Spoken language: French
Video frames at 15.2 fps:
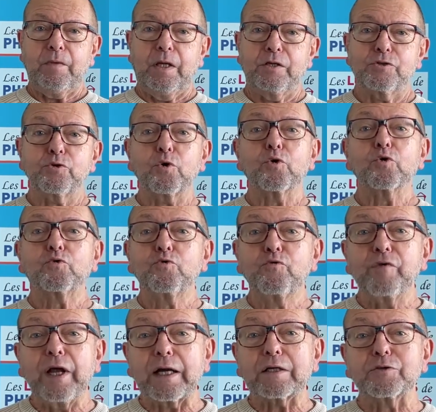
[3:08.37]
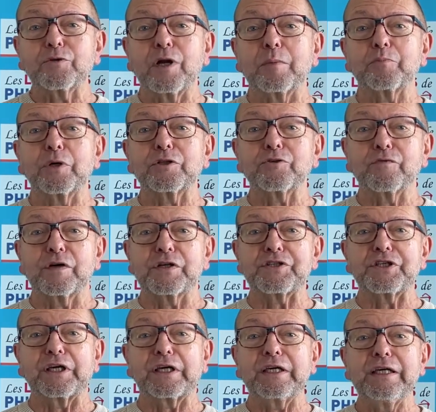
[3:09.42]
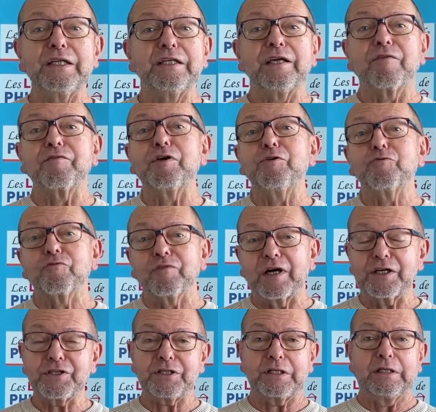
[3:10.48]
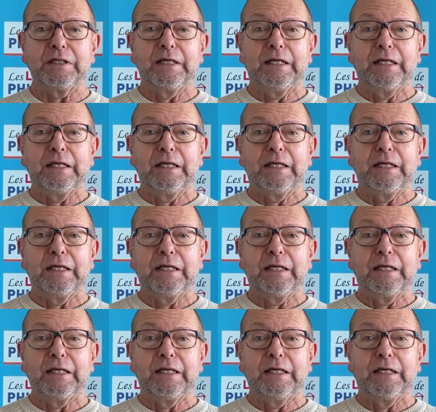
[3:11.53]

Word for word: Sur le couvercle de la boîte de vache il y avait une vache